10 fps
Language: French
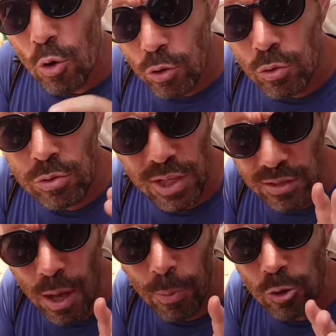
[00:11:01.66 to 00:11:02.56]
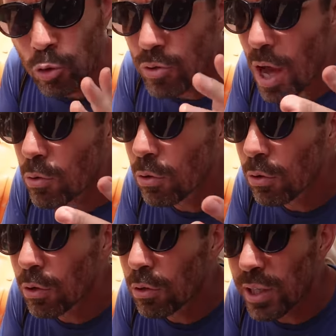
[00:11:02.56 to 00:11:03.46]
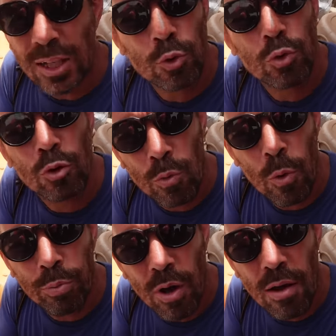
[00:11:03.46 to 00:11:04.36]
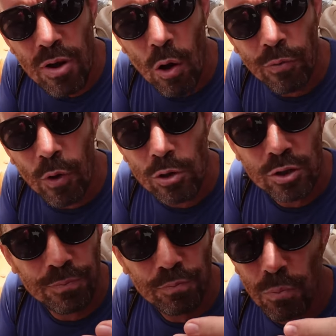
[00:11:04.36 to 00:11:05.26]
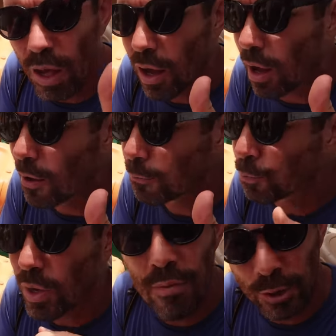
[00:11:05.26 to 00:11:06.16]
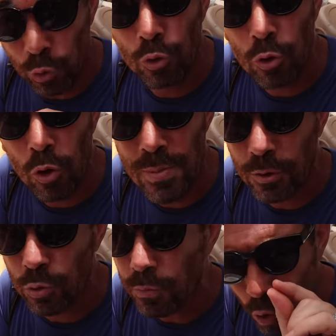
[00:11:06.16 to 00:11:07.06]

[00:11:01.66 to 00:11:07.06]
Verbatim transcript: Le goût, ça se rapproche du yaourt euh, nature comme on pourrait avoir en France, euh, avec du sucre bien sûr.